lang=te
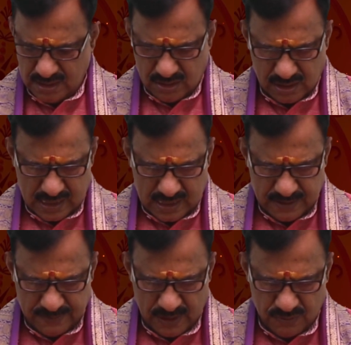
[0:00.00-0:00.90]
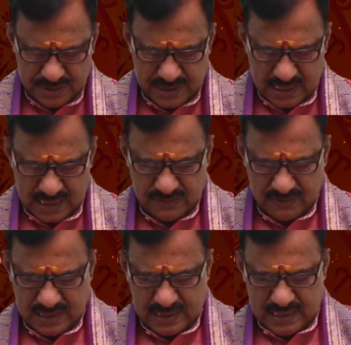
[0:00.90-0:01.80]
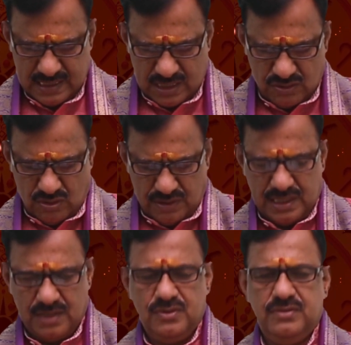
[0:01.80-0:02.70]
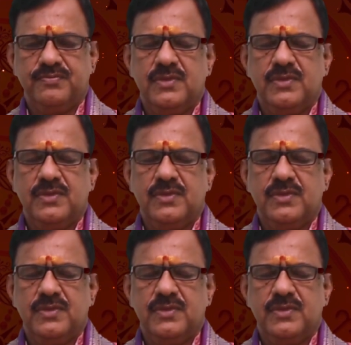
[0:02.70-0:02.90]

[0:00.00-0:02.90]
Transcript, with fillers: ఈ యొక్క వృక్షిక రాశి వారికి అనుకూలం దినము